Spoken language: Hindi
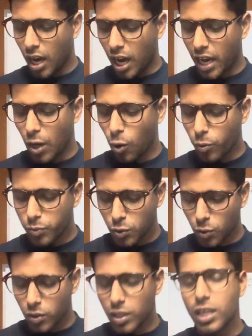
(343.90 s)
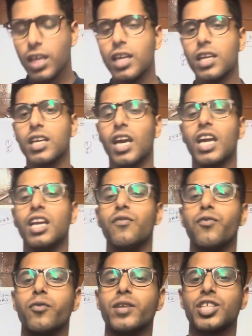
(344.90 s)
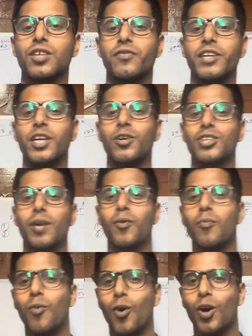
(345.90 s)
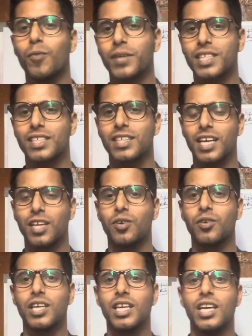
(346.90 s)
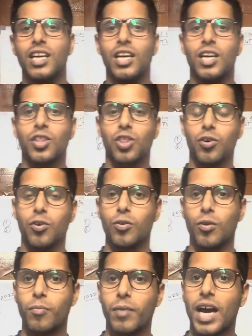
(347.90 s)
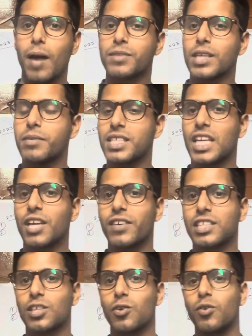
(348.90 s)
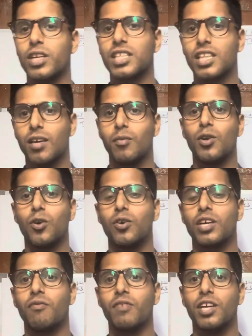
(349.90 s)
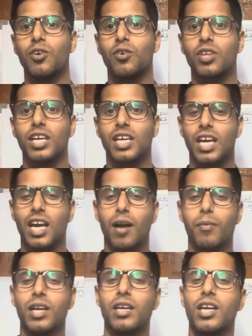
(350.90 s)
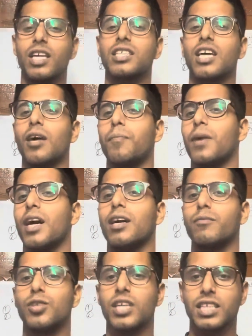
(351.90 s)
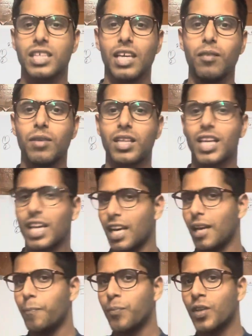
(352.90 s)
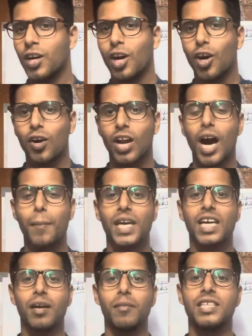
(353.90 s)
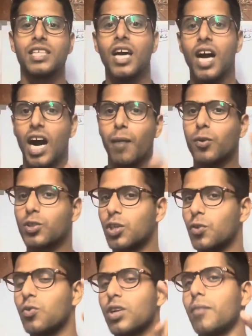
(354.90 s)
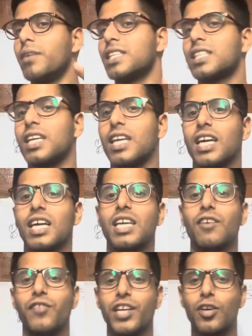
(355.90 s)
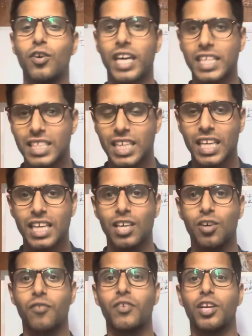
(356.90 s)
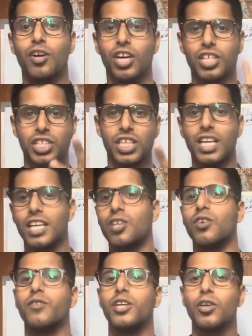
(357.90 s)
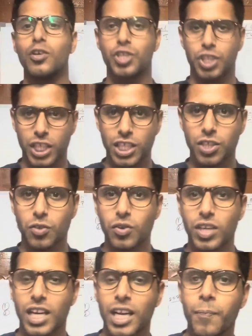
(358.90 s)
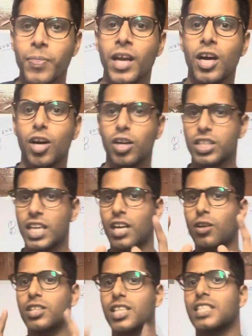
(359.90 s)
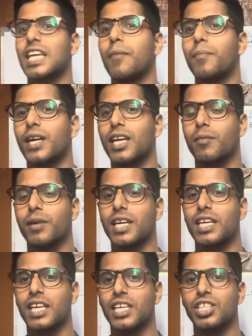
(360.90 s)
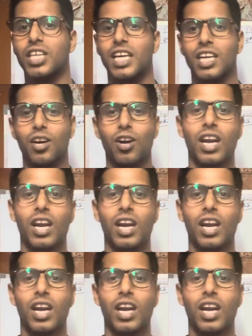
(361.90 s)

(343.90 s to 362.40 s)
आई होप सो कि इन्फॉर्मेशन वीडियोस आपको बहुत पसंद आ रही होगी तो मैं आप सभी से रिक्वेस्ट करूंगा जितने भी लोग ये वीडियो को देख रहे हैं आपका ढेर सारा प्यार मुझे ऐसे ही मिलता रहे और आपके कमेंट्स आप लोग जरूर कमेंट्स करिएगा कि वीडियो कैसी लगी और वीडियो अच्छी लगी तो वीडियो को शेयर जरूर करें और चैनल को सब्सक्राइब करें अगर नहीं जाएंगे और